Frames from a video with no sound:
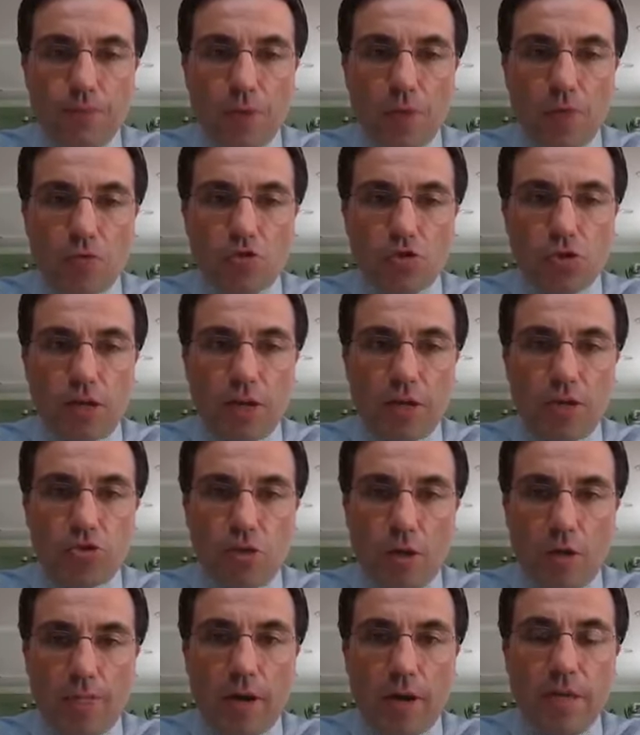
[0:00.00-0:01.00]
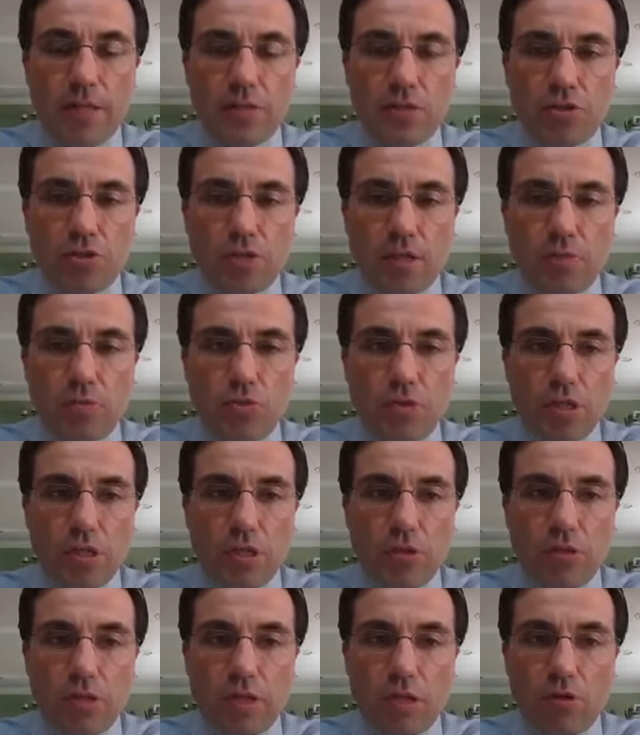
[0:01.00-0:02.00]
nos horários normais e estaremos
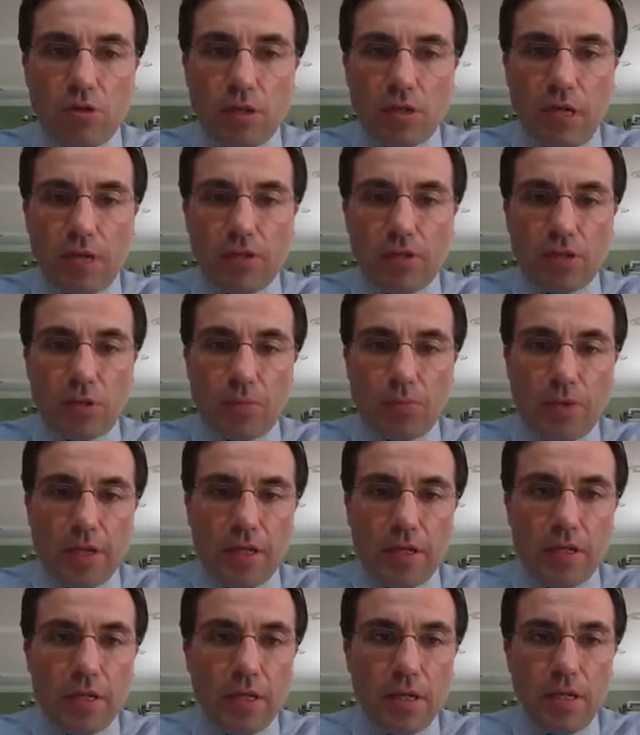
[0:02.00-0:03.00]
seguindo aqui online também,